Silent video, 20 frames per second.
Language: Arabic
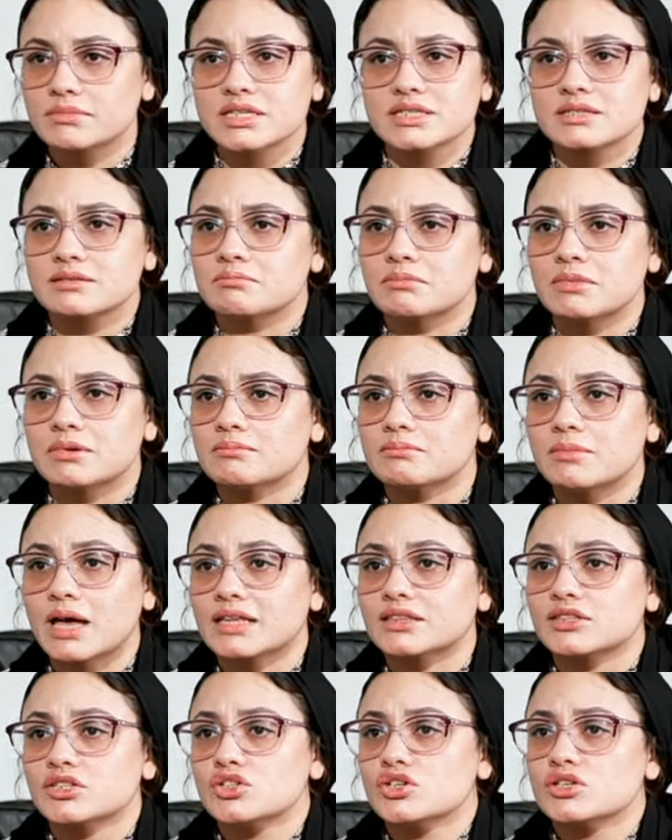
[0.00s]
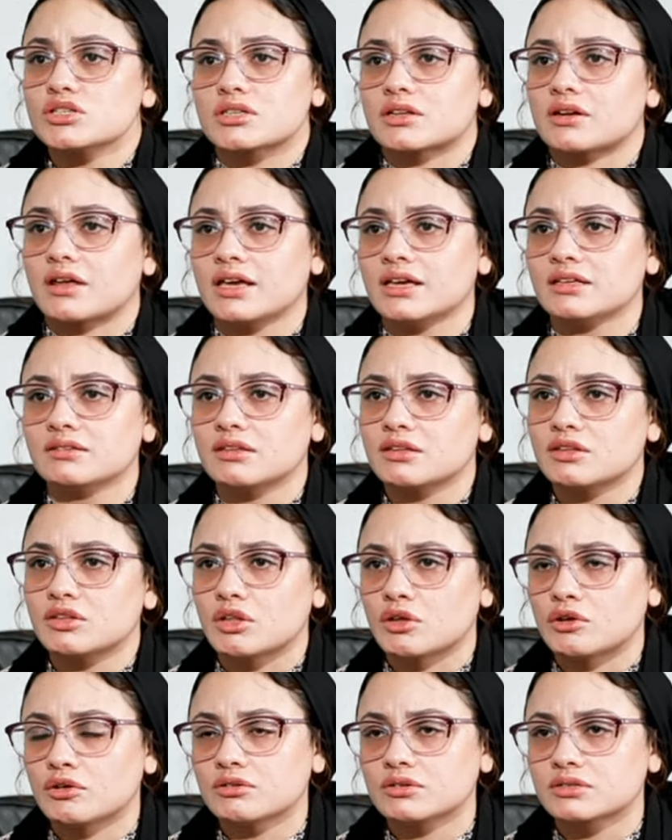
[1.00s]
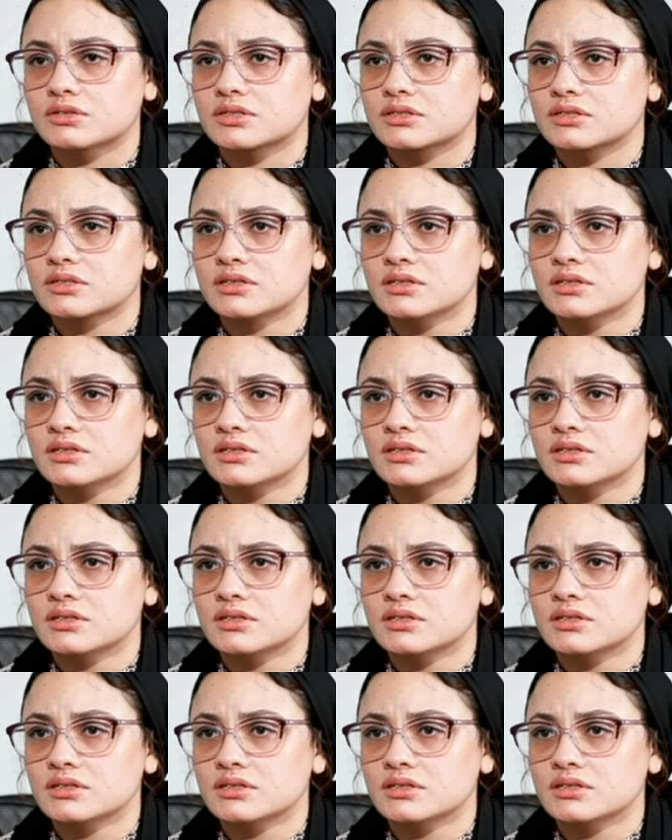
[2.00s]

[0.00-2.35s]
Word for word: بس ما عنديش الصلاحيه ان انا انهار